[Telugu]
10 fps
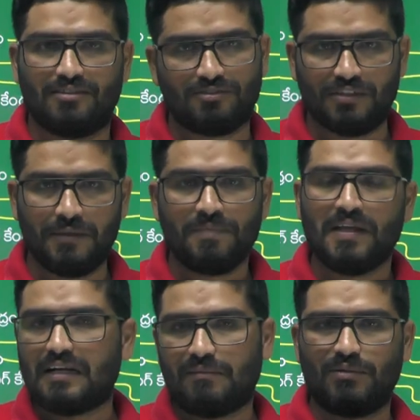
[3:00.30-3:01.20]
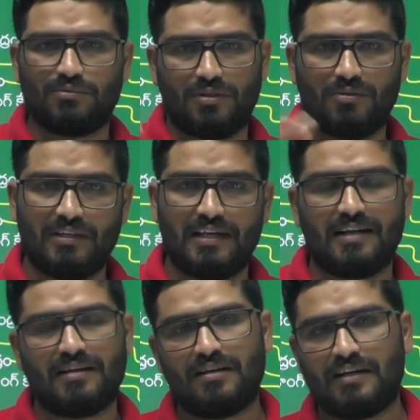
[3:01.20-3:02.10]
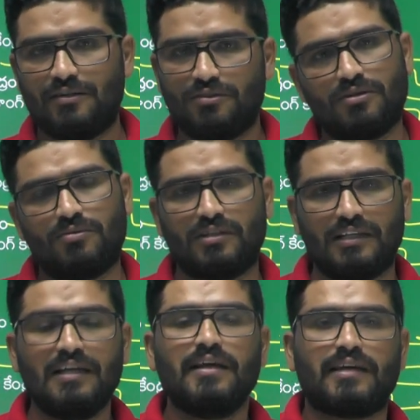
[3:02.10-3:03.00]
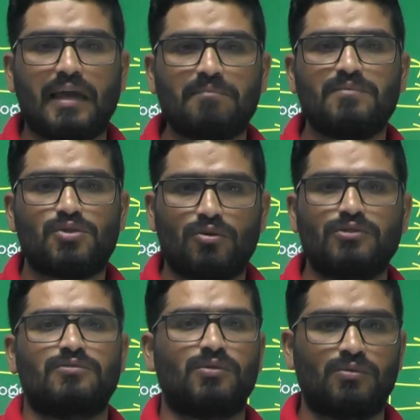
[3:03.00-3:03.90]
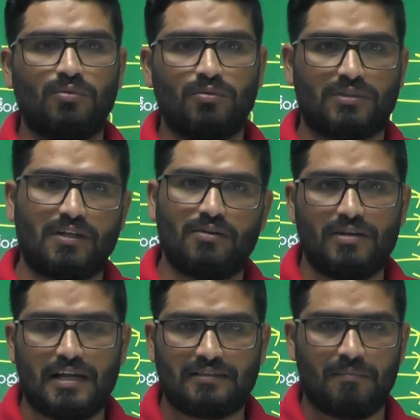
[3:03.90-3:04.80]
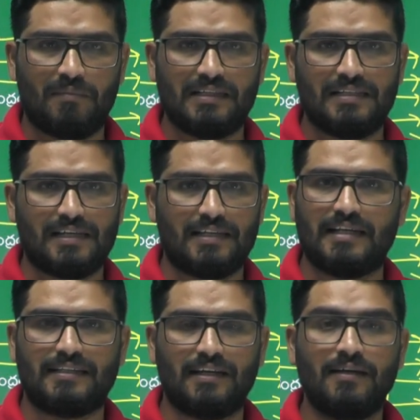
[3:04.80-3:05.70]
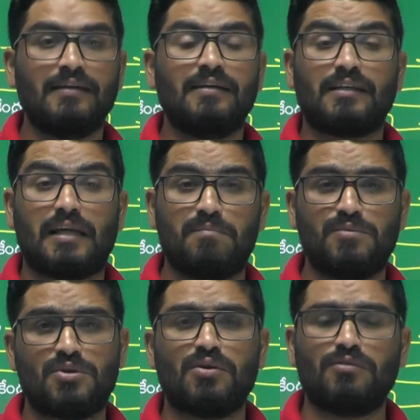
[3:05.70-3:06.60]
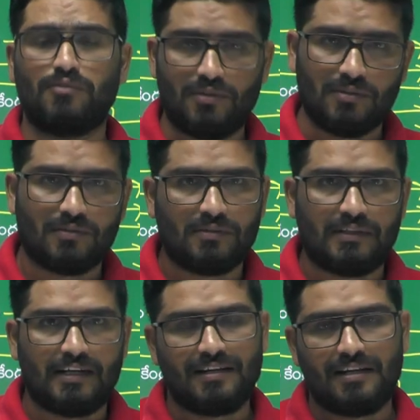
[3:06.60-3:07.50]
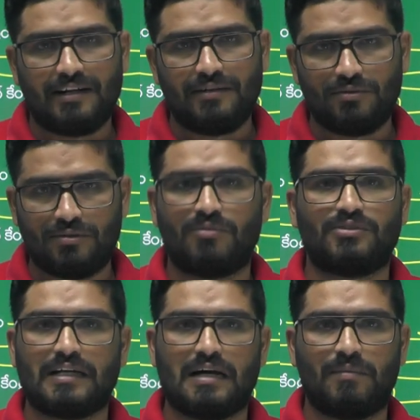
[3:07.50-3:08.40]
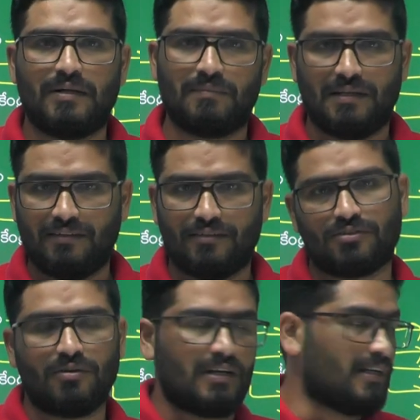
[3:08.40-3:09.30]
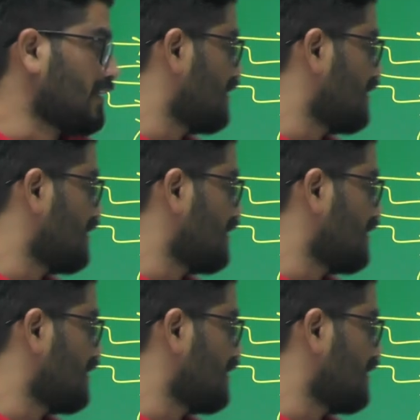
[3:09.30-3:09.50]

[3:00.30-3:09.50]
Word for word: చేస్తుంది కాబట్టి ఉత్తర కొరియా రెగ్యులర్గా న్యూస్లో ఉంటుంది కిమ్ జోన్ ఉన్ ఉత్తర కొరియాకి సంబంధించి అధినేత కిమ్ జోన్ ఉన్ రెగ్యులర్గా న్యూస్లో ఉంటాడు కాబట్టి మనం తెలుసుకోవాలండి